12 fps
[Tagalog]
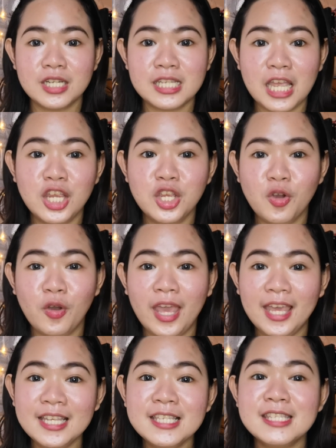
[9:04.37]
sa inyo
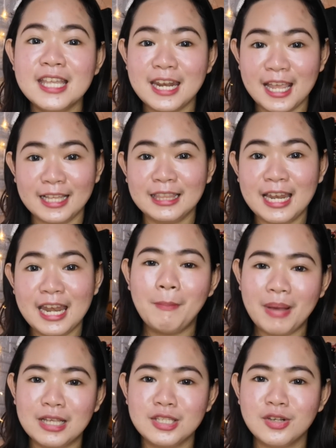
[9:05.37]
is direkta
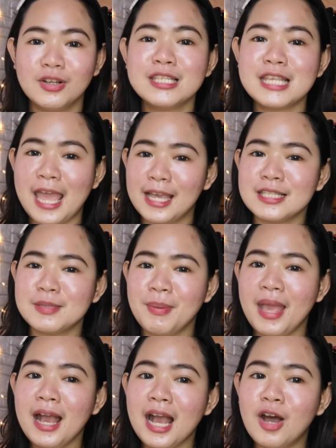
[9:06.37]
ng asok sa
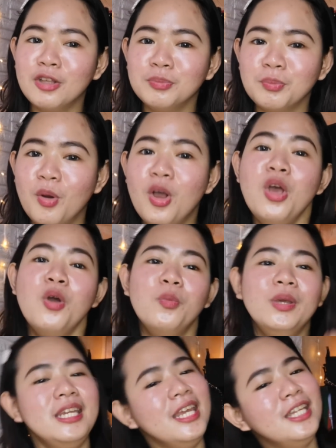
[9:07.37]
XP account mo
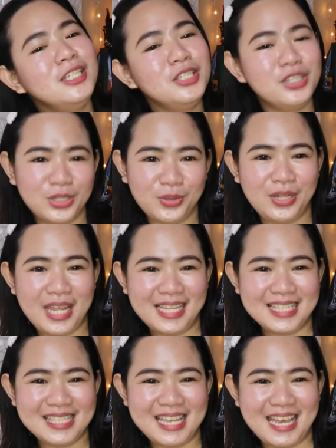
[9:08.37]
within 2
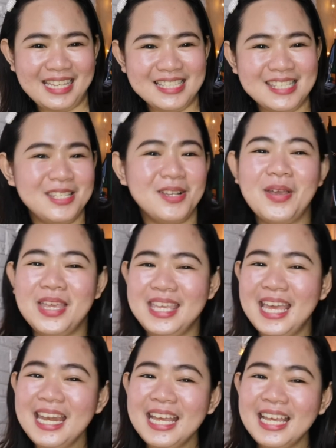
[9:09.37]
days, guys. So,
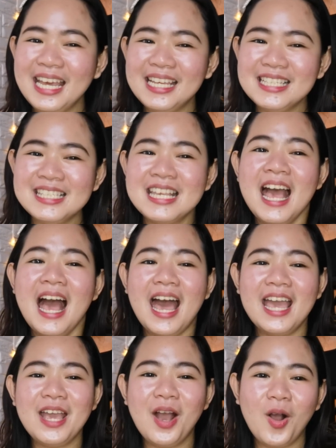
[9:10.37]
yan na, guys.
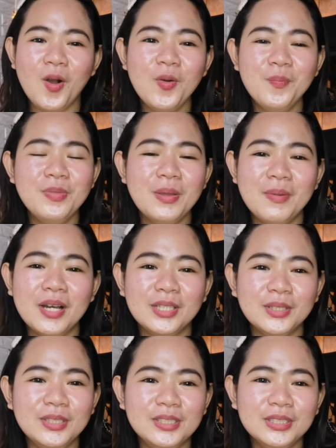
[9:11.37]
I hope na
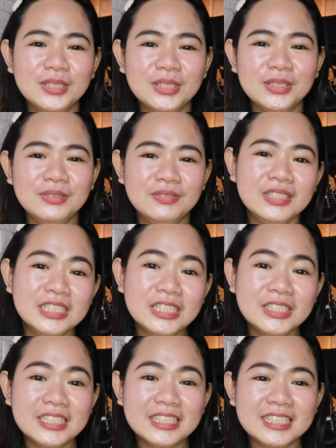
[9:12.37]
makatulong tong
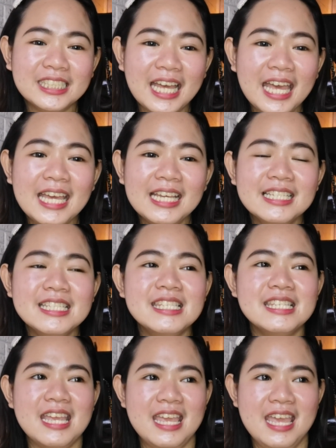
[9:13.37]
video na to,
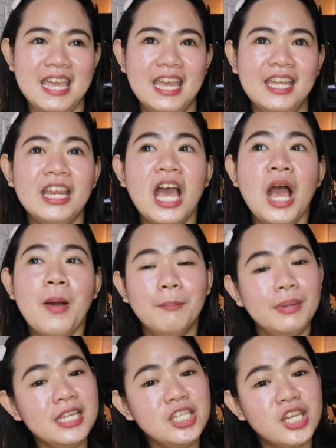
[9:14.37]
guys. And
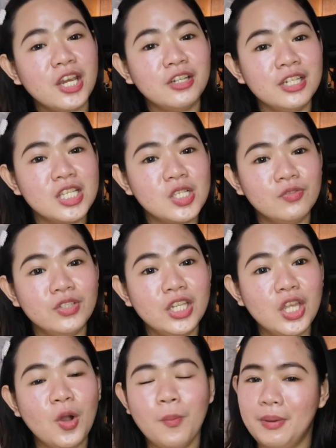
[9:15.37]
please share this
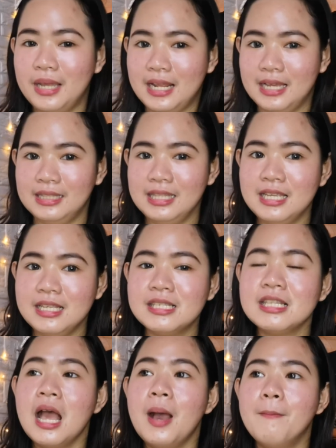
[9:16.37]
video para at
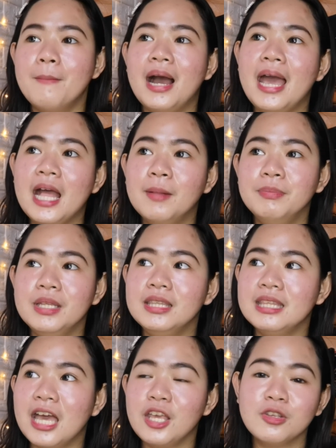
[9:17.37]
least makahelp
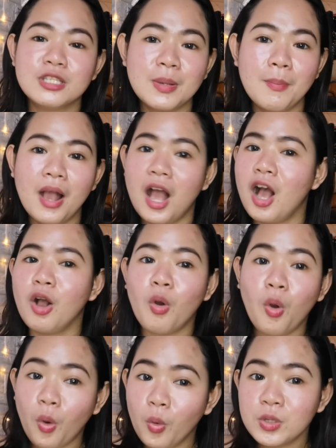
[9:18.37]
din tayo sa mga
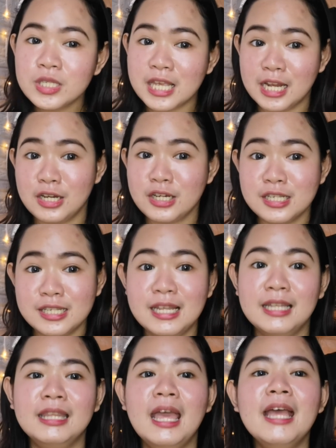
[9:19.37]
co-sellers
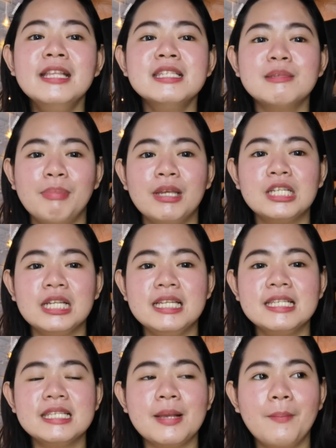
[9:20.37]
natin,
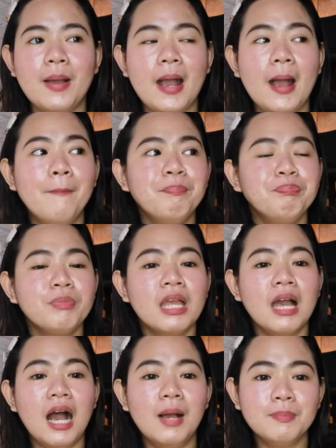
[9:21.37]
especially sa mga
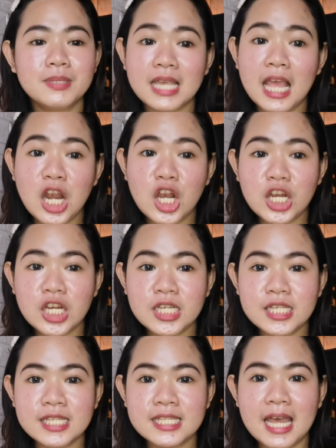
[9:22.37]
um,
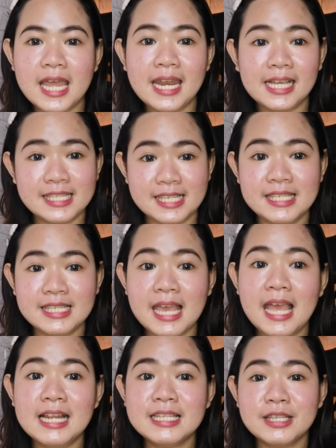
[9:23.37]
sellers na
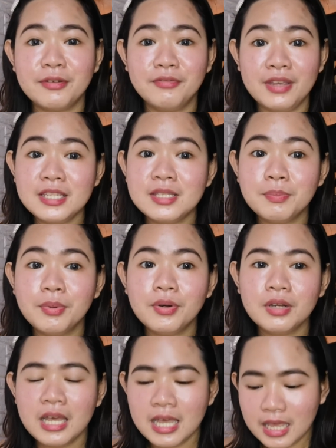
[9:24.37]
nagsisell sa
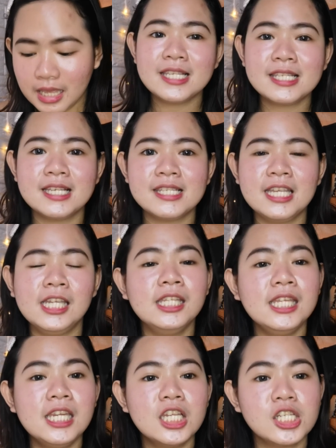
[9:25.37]
Facebook. Is
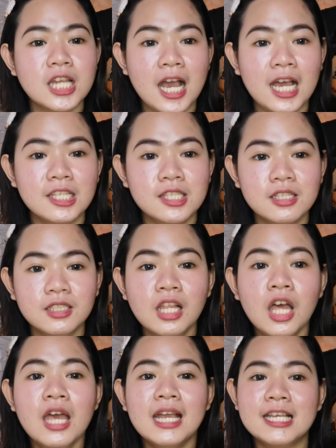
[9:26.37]
hindi na siya hassle
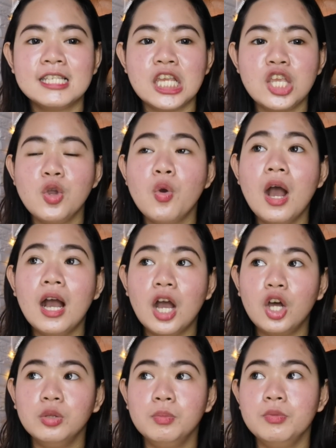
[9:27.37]
kasi yung
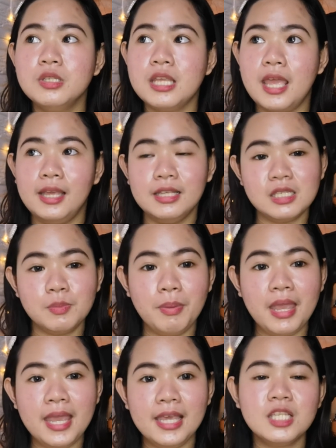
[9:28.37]
account mo sa
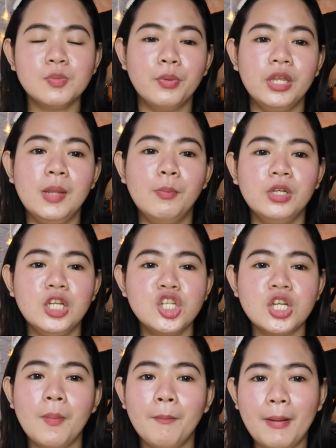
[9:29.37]
XPay is pwede mo din
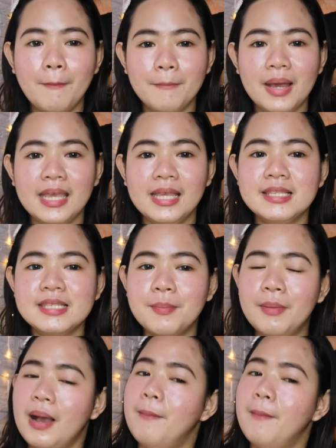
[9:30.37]
siyang pambayad sa mga